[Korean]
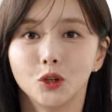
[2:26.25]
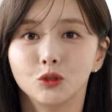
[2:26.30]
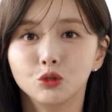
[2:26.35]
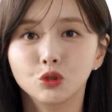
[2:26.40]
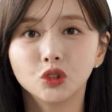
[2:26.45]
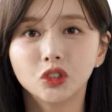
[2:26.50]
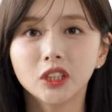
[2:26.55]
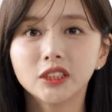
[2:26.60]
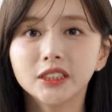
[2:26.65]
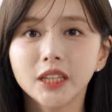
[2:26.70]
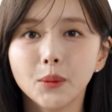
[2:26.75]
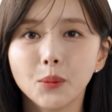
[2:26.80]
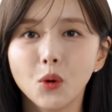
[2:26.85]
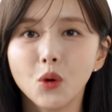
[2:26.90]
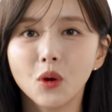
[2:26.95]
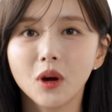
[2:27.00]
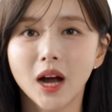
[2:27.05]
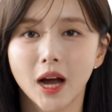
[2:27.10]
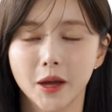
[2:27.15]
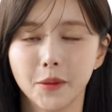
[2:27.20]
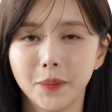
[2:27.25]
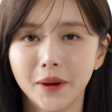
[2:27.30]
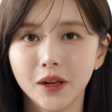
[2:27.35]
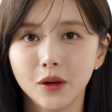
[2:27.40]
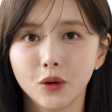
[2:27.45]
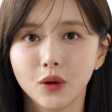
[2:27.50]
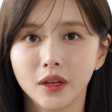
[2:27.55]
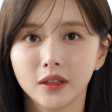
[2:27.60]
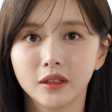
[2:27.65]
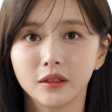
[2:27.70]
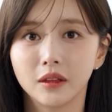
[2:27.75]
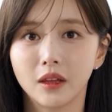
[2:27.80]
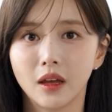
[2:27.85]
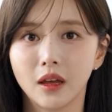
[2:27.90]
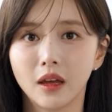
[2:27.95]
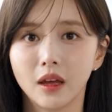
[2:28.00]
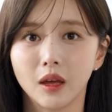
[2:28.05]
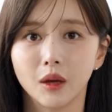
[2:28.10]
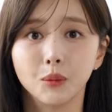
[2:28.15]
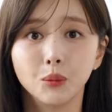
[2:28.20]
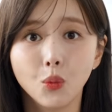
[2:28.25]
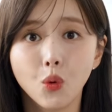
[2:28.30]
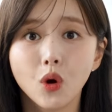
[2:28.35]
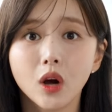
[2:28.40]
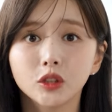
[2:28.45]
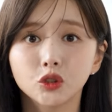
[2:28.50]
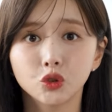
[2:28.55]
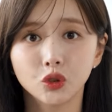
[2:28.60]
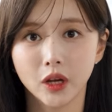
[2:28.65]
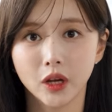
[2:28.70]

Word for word: 저 운전자 보험 가입하려고 하는데 뭐가